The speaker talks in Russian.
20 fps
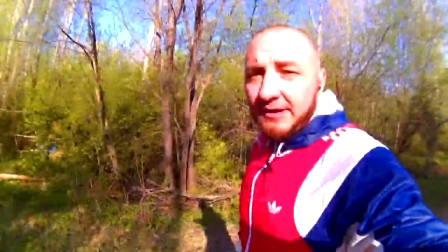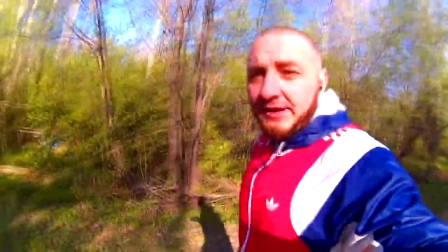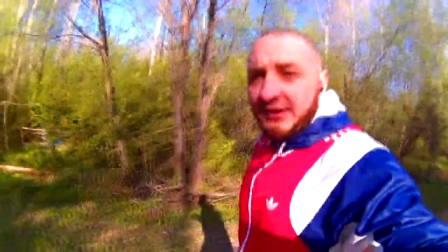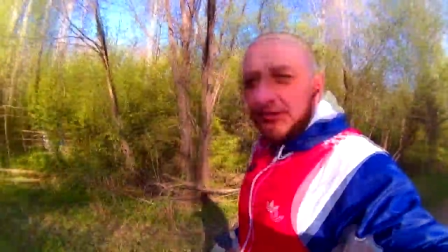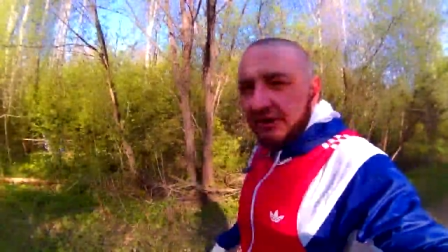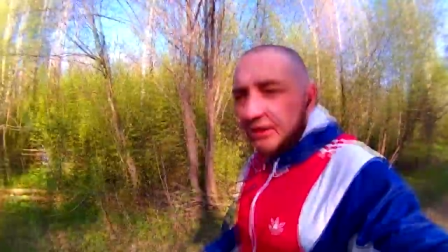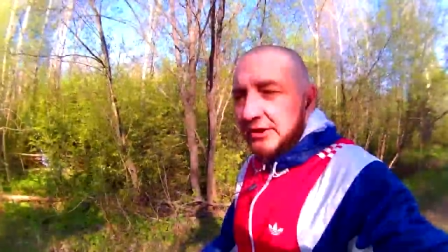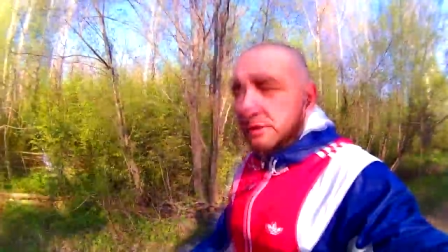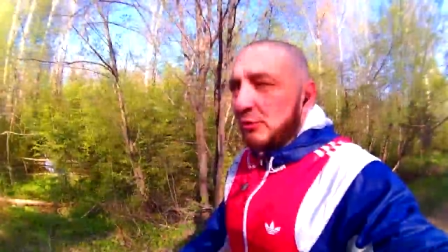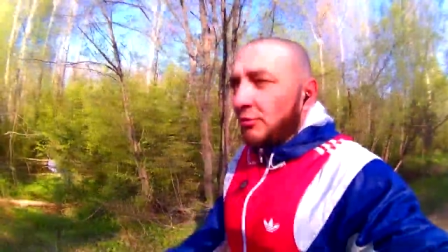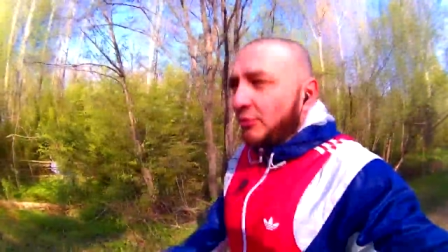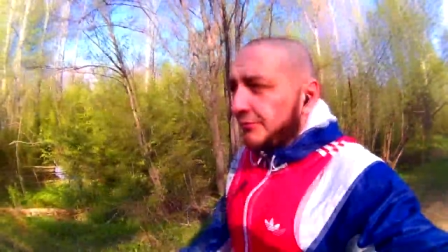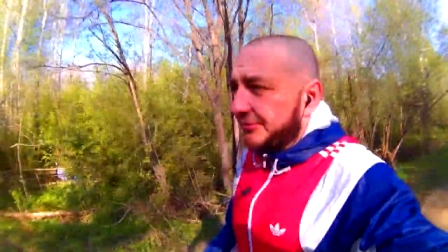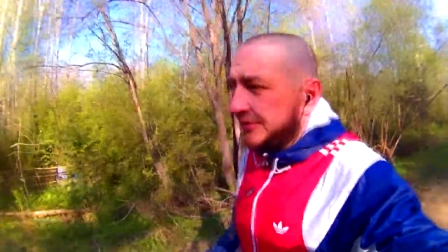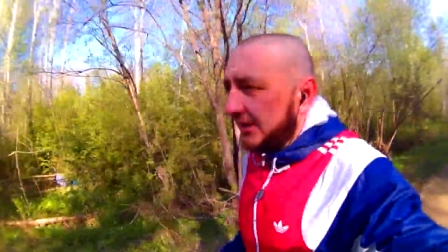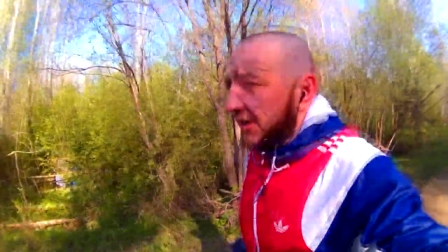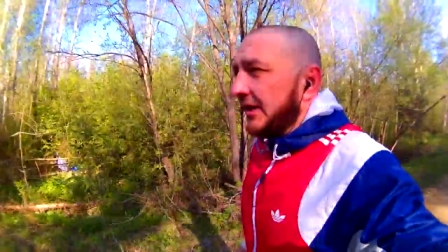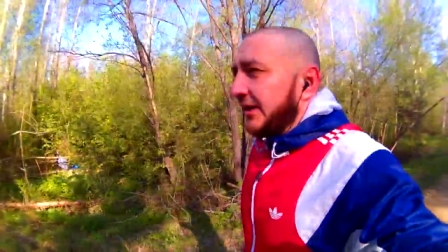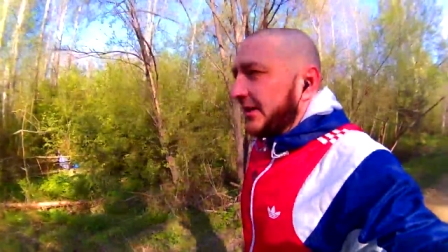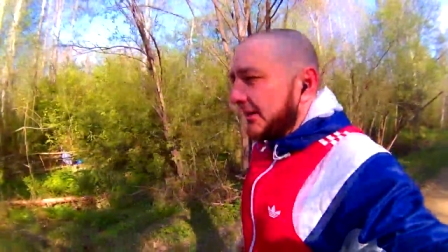
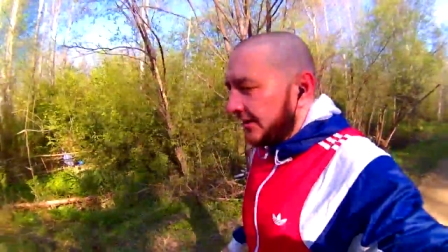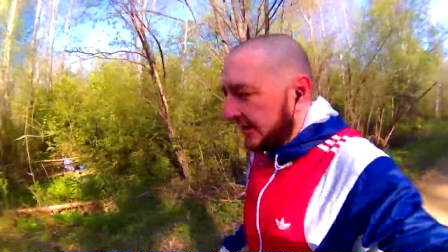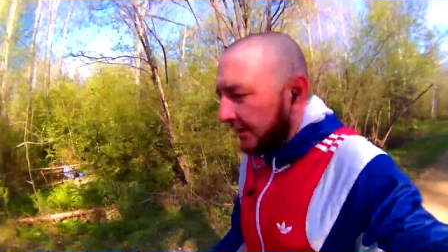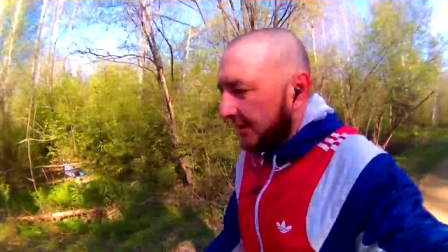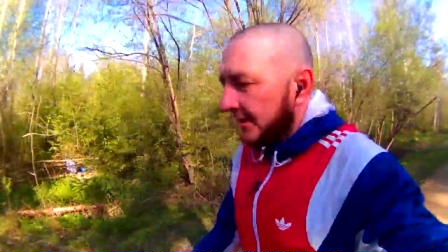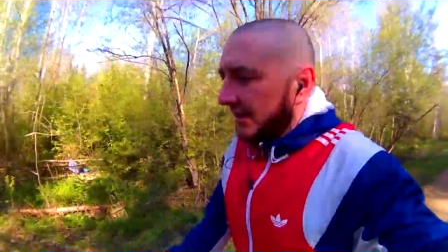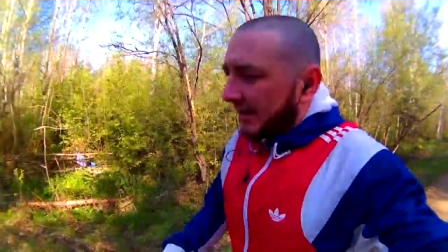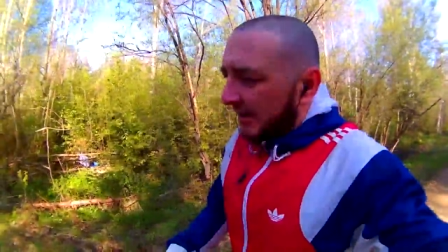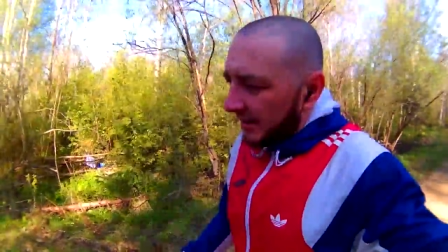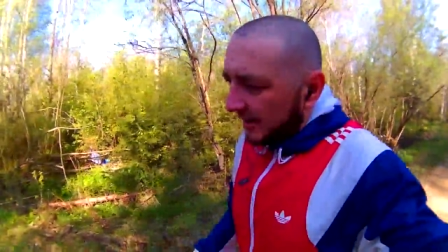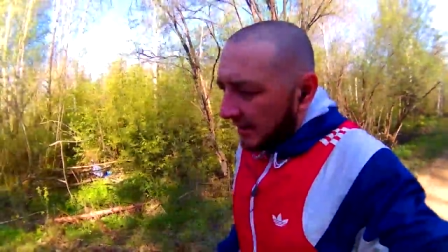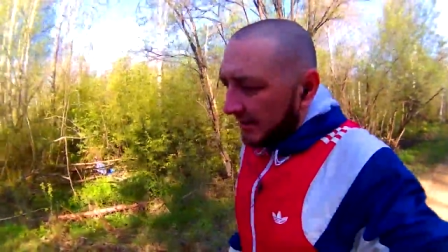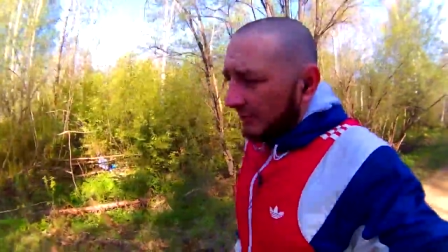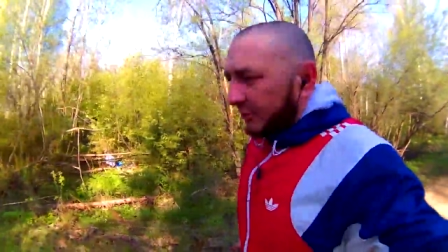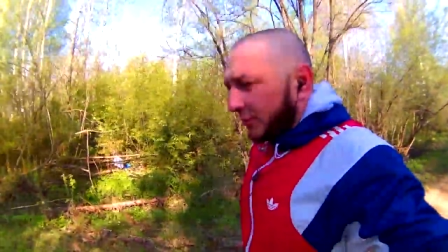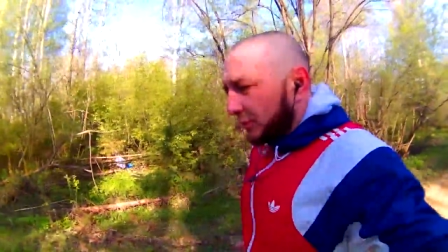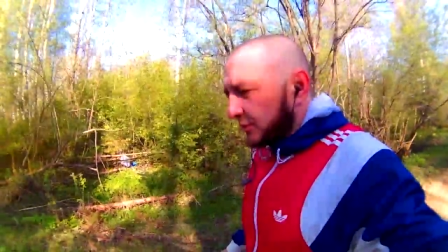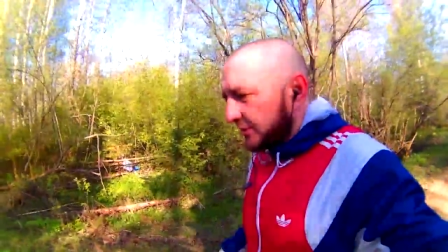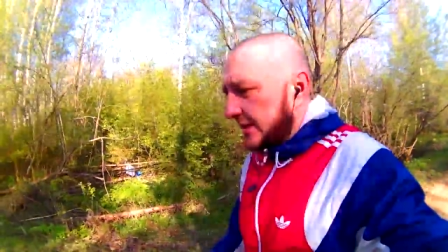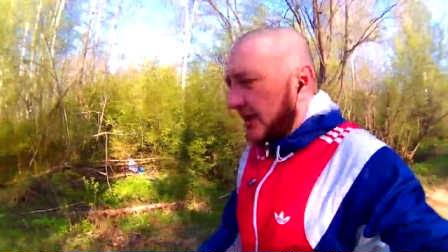тренировки,
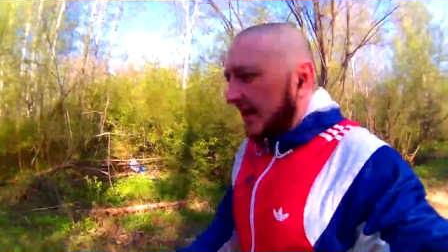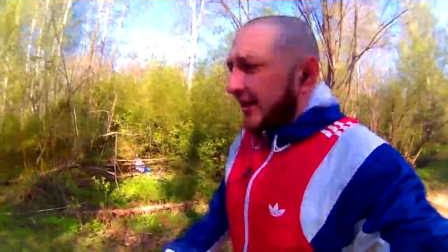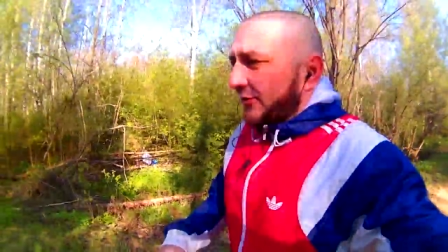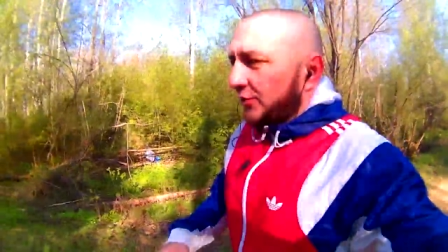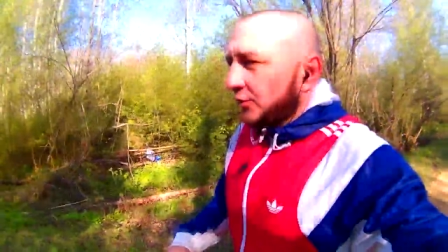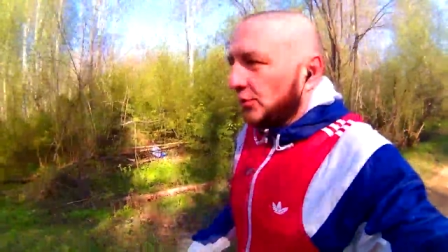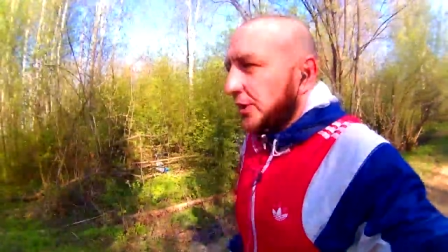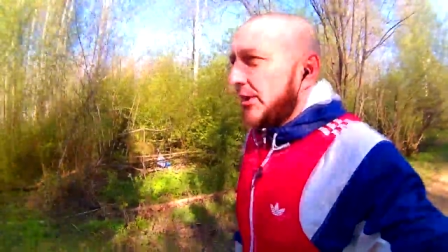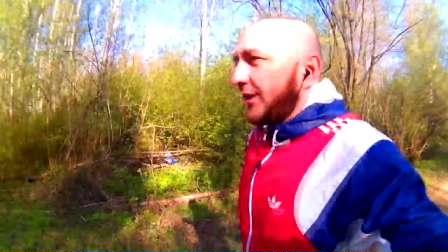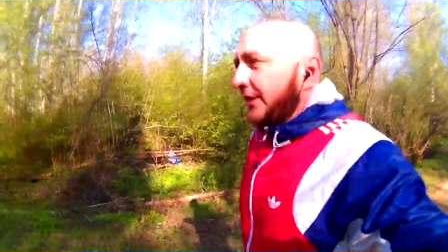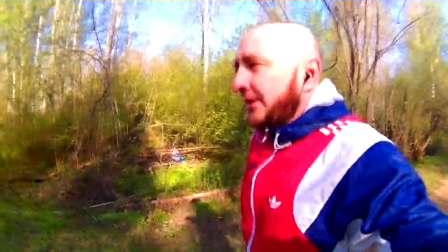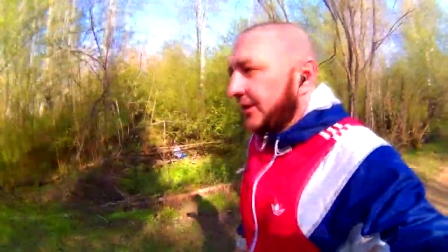плюс кардио.